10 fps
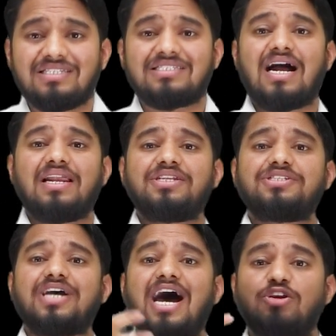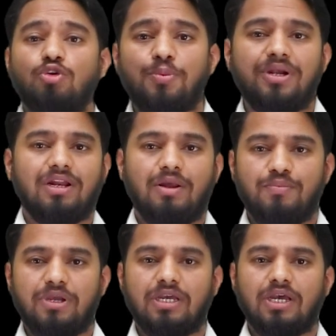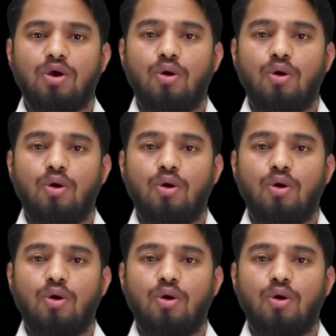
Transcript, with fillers: साढ़े चार किलोमीटर लंबी है